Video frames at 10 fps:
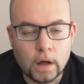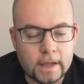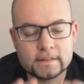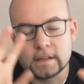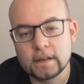
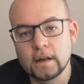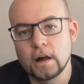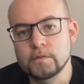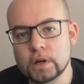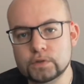Un très
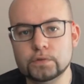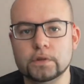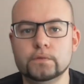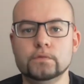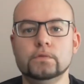grave,
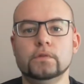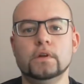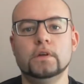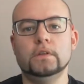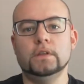rassurez-vous.
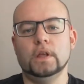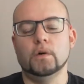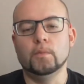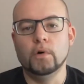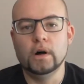
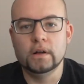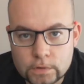Néanmoins,